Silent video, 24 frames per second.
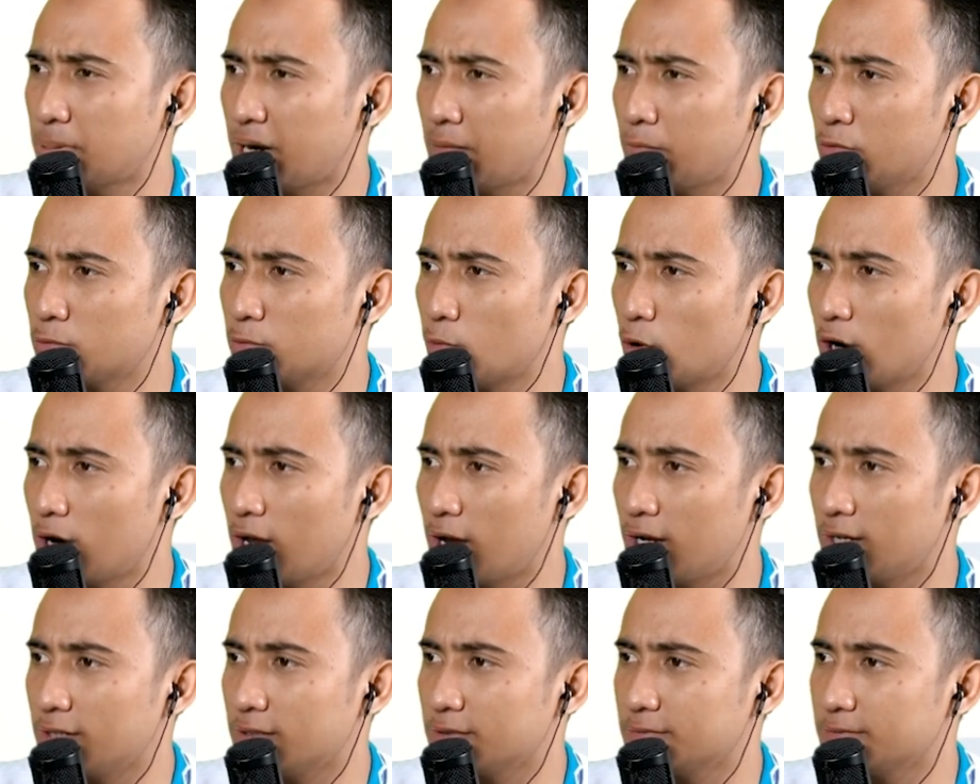merebut
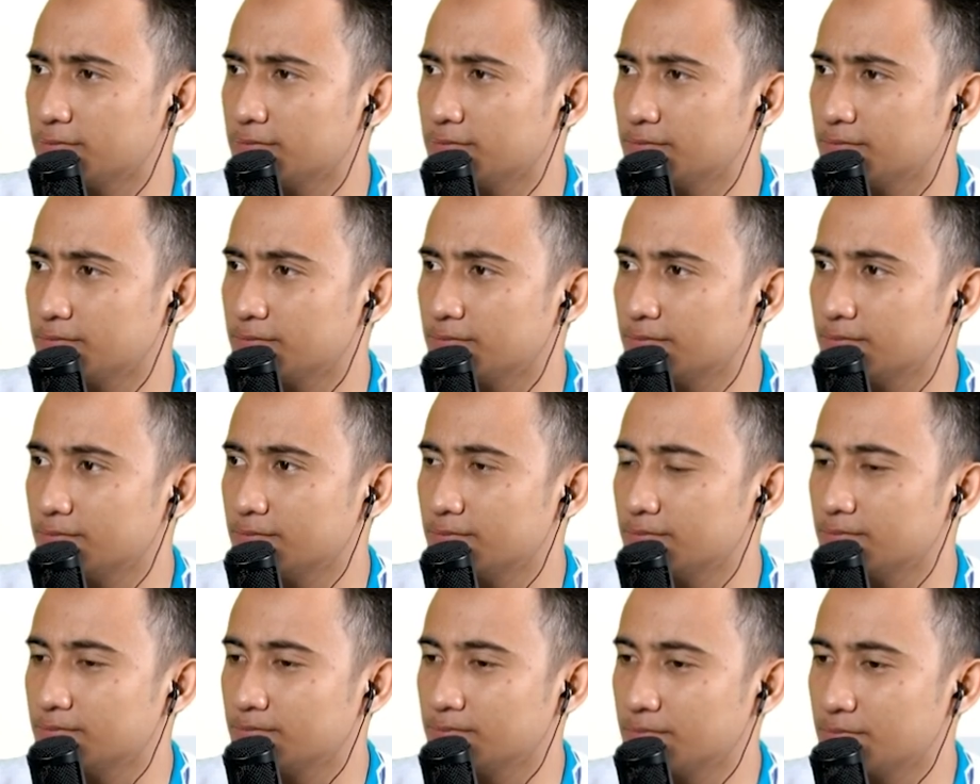bola.
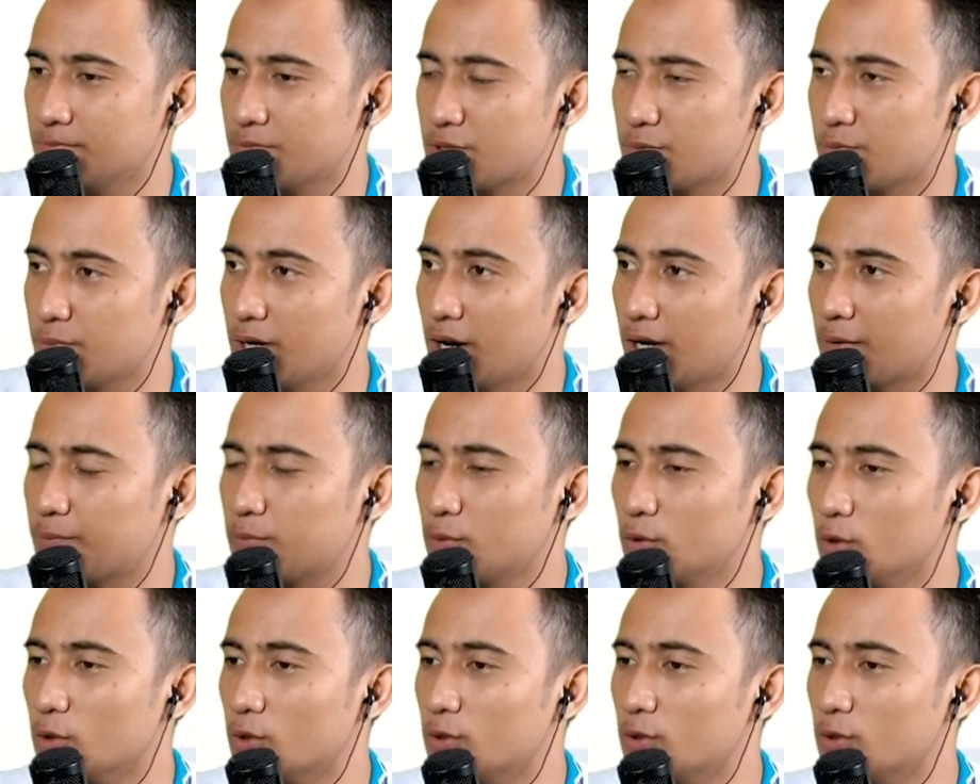Hmm, 90.